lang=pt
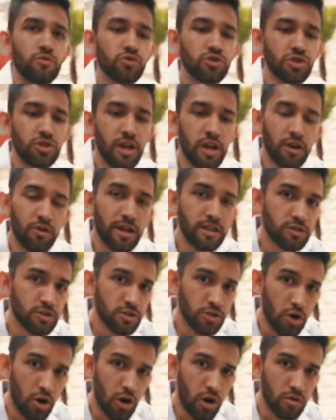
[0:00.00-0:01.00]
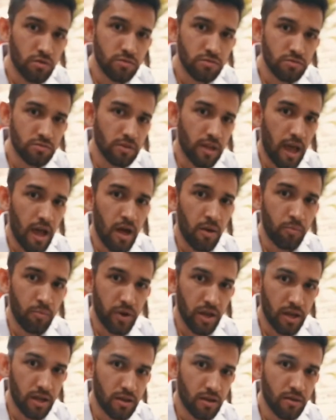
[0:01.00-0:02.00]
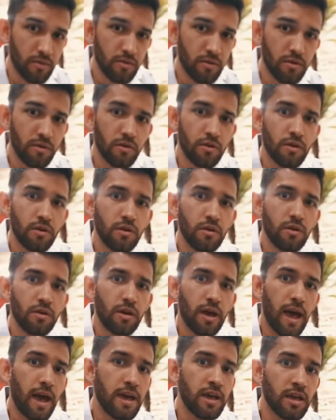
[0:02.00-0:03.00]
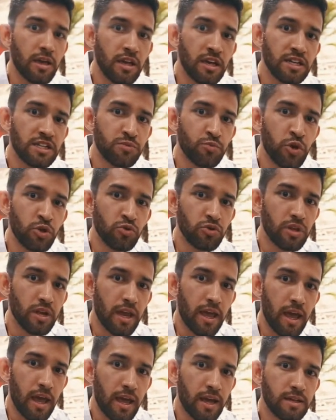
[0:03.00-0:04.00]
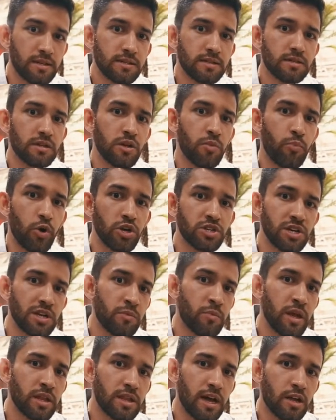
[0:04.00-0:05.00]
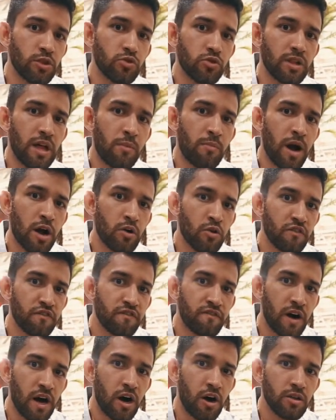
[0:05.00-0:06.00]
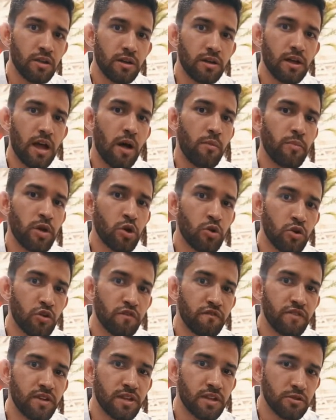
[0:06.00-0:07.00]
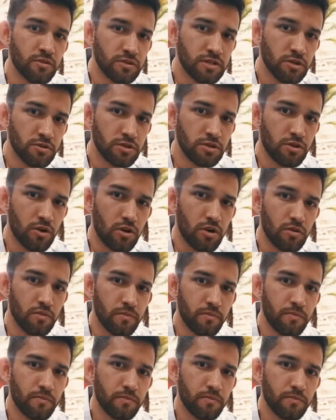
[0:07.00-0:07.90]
O cheiro é de solo, terra preta, é riquíssimo em nutrientes e pode alimentar toda a macrofauna, a microvida do seu solo.